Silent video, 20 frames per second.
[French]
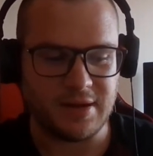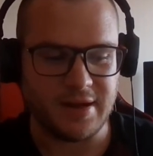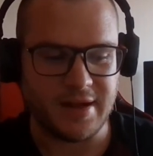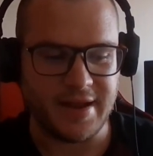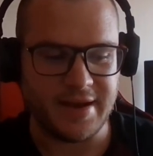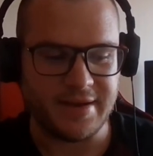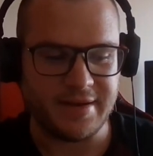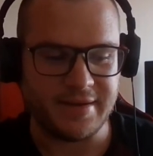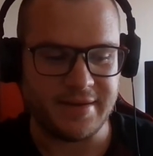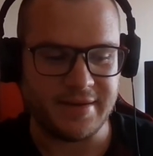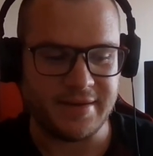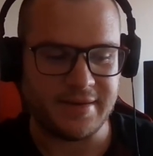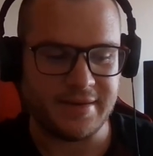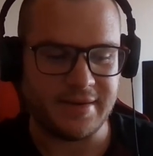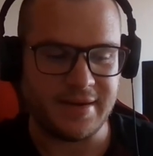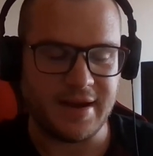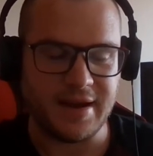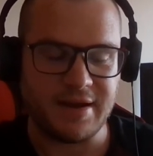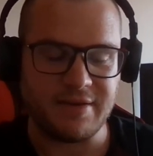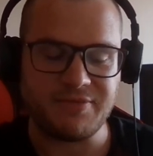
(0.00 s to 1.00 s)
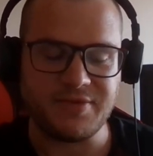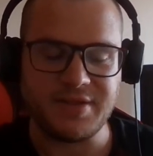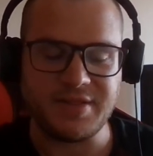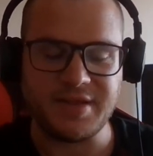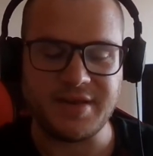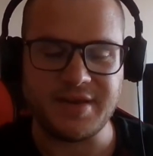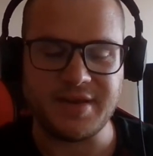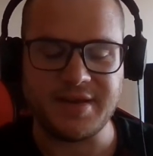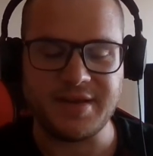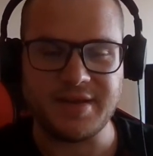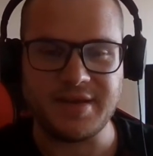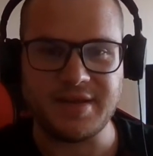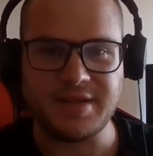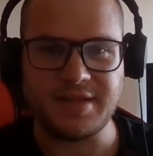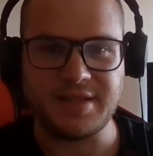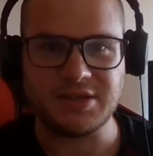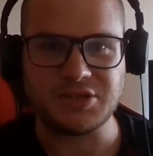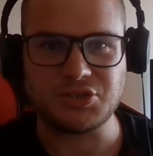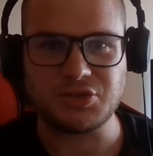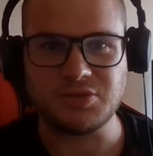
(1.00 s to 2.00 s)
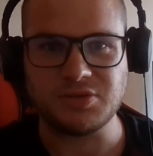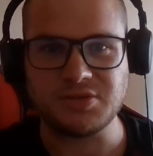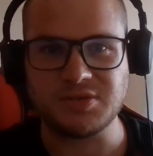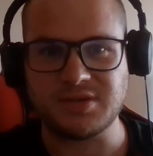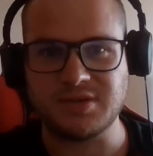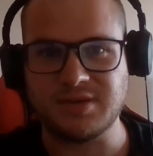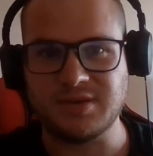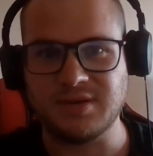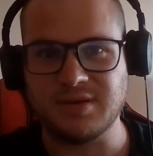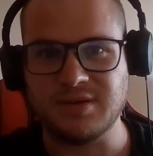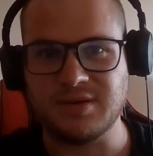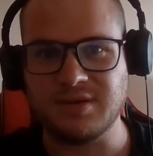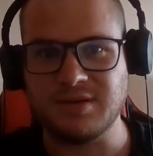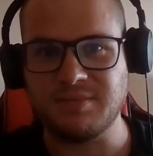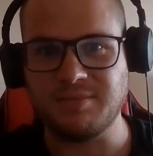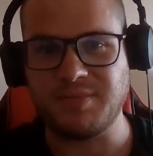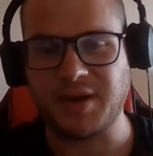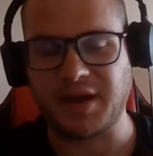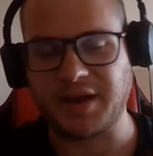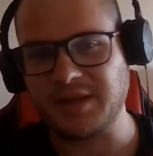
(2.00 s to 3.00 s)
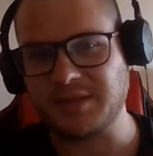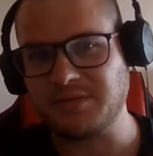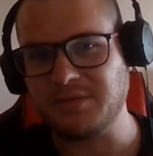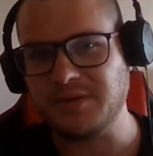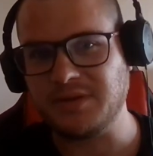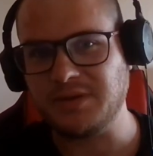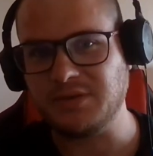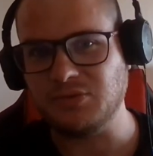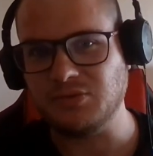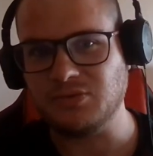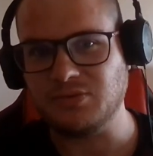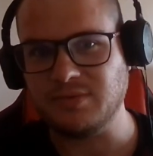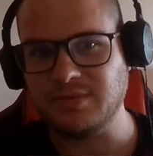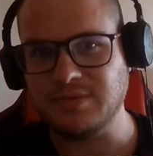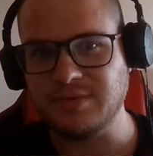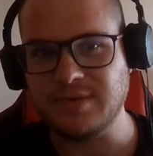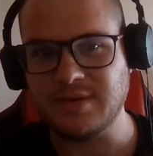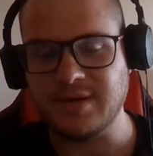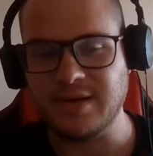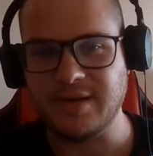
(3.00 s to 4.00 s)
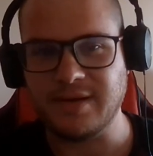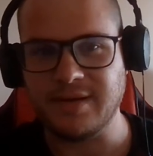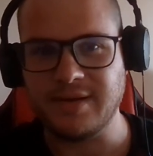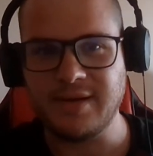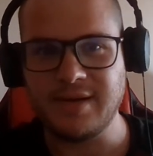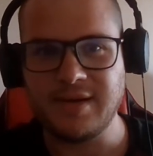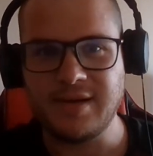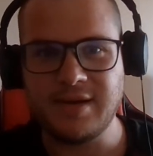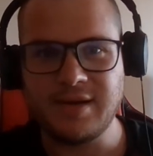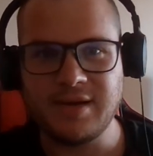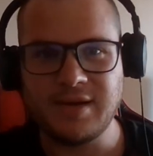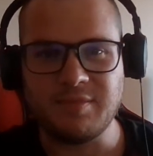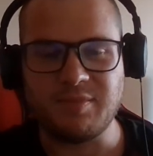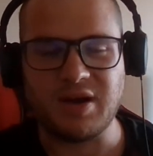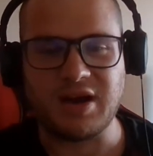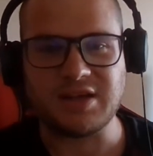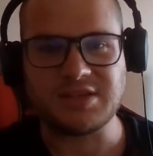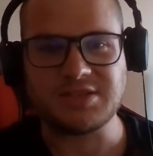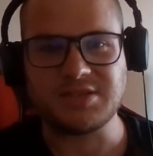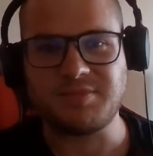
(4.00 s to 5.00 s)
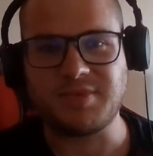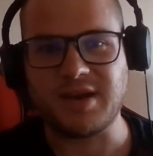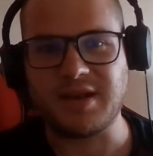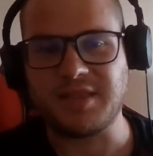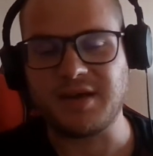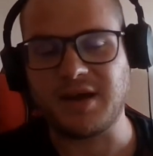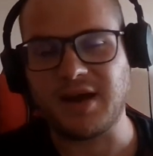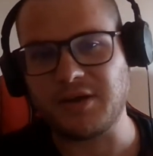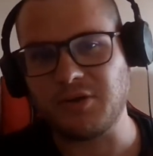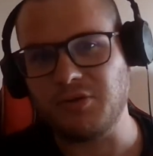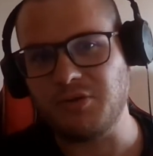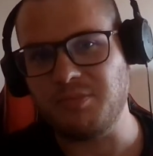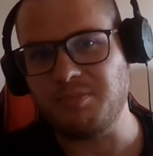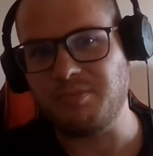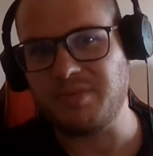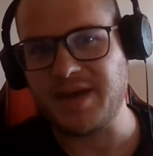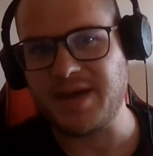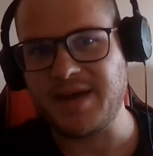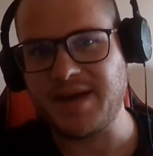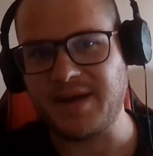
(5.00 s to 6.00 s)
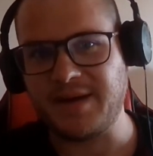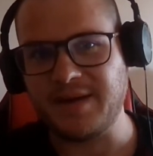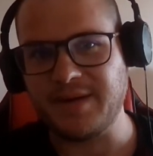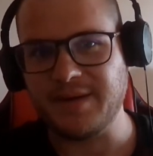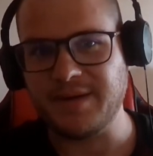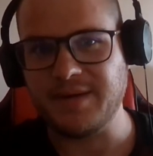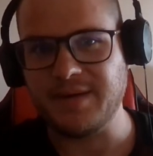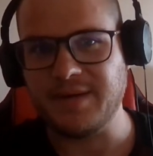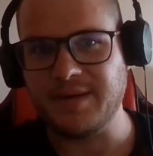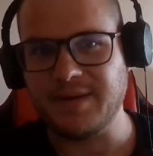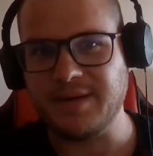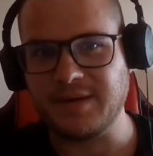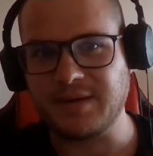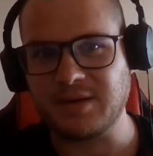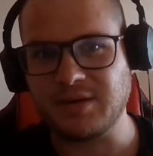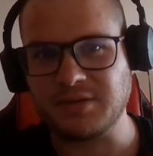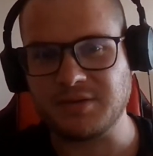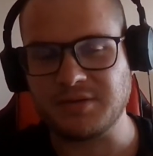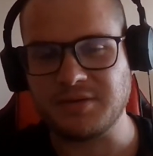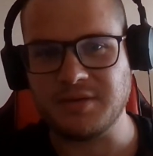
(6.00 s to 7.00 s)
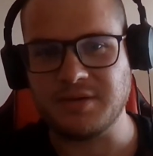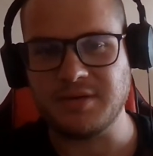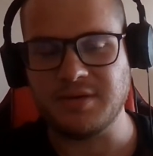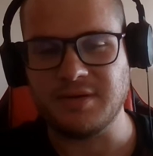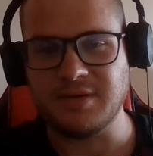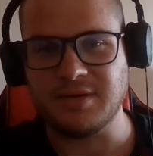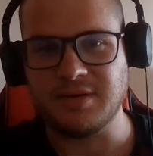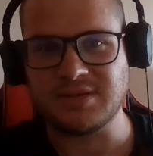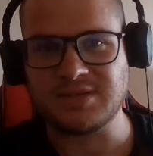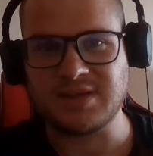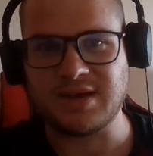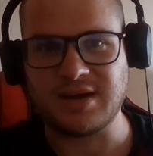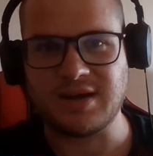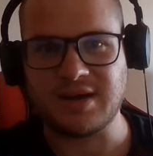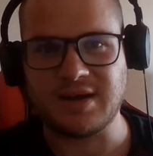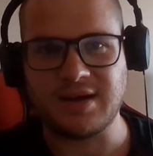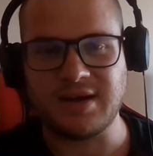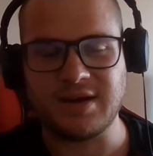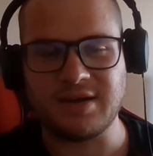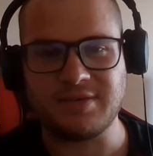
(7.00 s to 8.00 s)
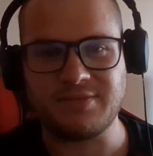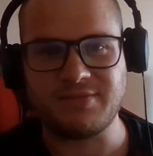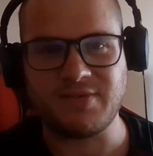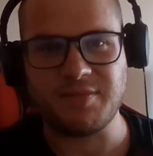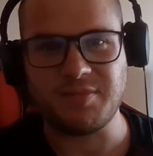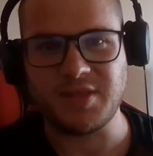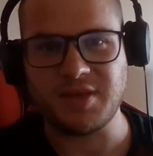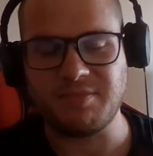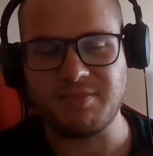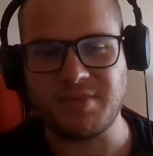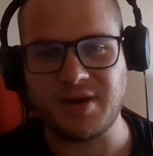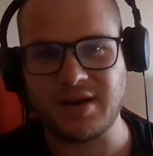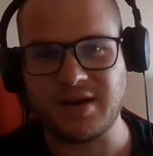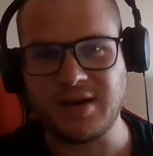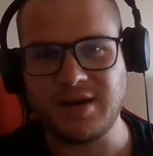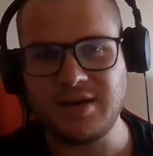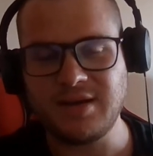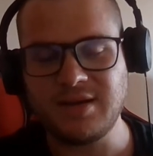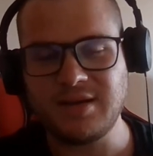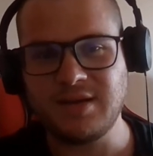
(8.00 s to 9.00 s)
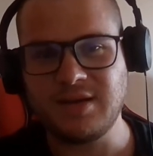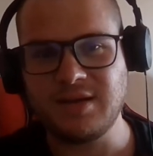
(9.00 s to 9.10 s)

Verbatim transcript: elle elle fait des, des choses pas catholiques du tout par exemple elle drague le père quand sa femme n'est pas là